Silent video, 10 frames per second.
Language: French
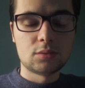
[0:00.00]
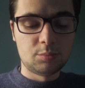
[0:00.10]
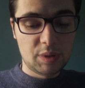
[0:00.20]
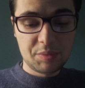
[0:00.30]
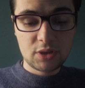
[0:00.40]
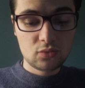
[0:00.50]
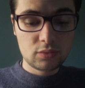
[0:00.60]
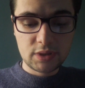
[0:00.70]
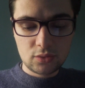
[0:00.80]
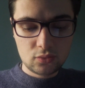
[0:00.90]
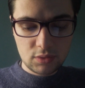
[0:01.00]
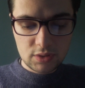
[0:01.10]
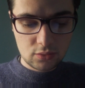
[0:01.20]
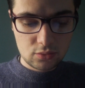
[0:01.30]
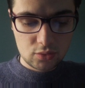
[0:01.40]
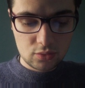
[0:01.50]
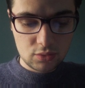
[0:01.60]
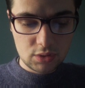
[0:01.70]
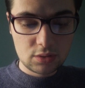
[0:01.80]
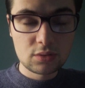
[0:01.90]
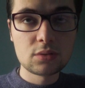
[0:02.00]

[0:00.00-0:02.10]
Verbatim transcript: Même il y a, tous les anxiolytiques.